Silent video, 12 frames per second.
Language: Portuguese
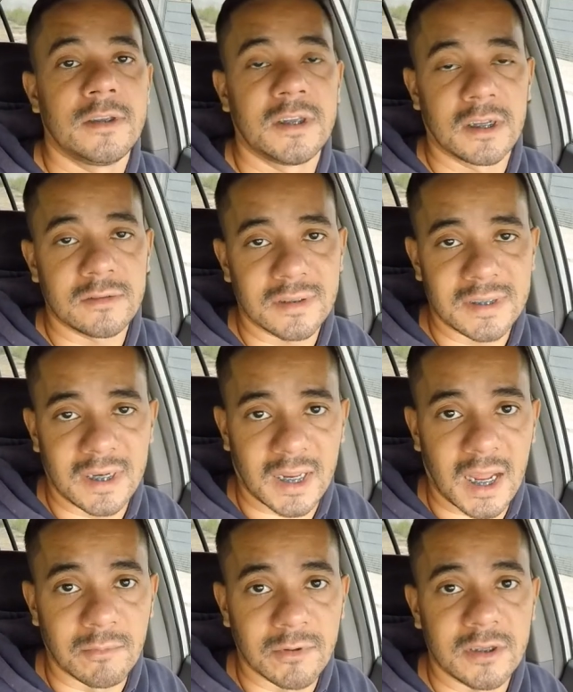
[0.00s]
Tira sua
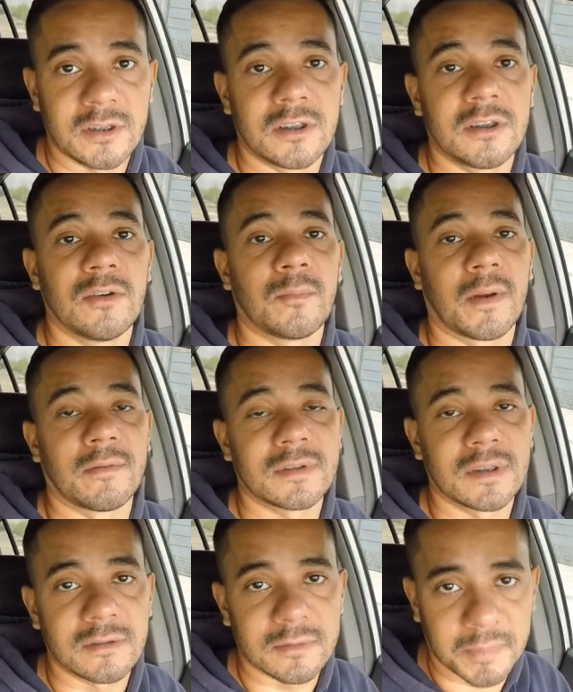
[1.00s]
CNH bonitinho pra
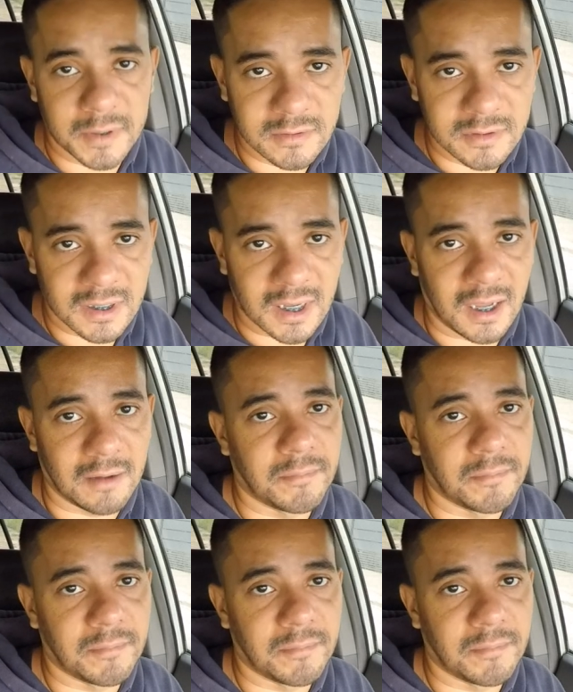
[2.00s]
você não se prejudicar,